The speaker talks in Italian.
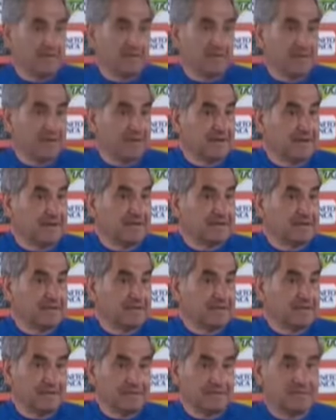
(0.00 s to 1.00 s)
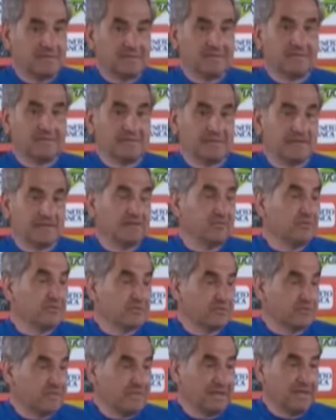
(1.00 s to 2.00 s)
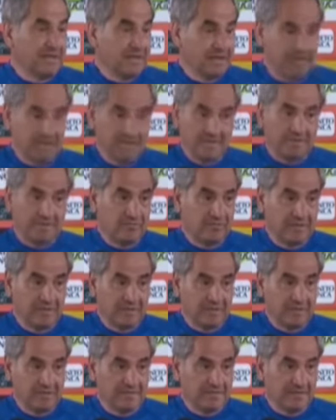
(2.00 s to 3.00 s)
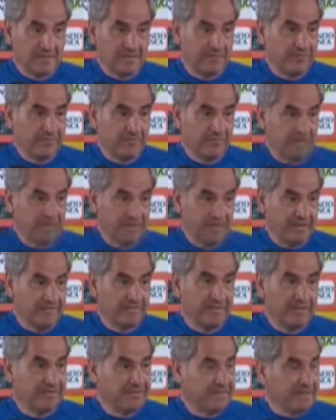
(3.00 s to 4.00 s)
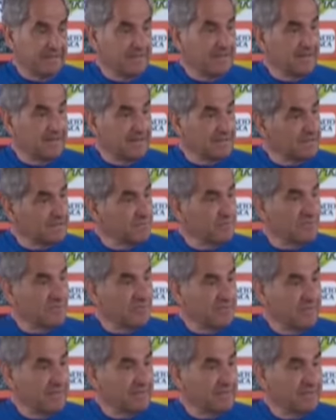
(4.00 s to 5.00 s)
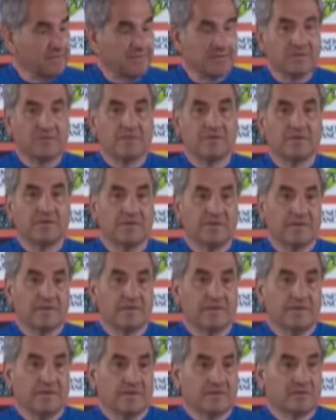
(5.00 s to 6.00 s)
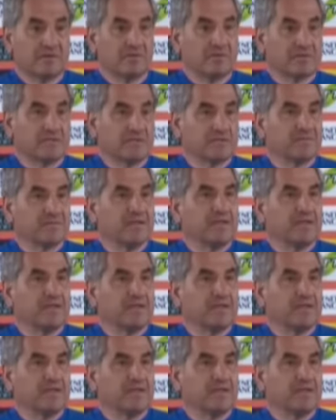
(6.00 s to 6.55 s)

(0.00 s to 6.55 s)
ho detto anche ai ragazzi, eh, siete in una società che tutte le garanzie che vi può dare ve le menterrà sicuramente, per cui sotto questo